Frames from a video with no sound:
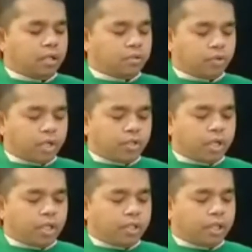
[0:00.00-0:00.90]
saudara-saudara
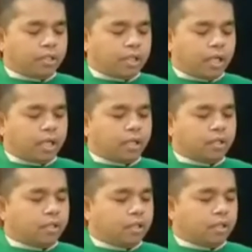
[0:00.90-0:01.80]
kita di sana
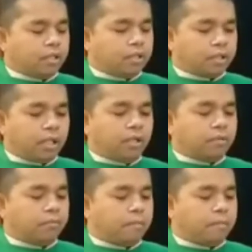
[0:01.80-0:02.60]
sering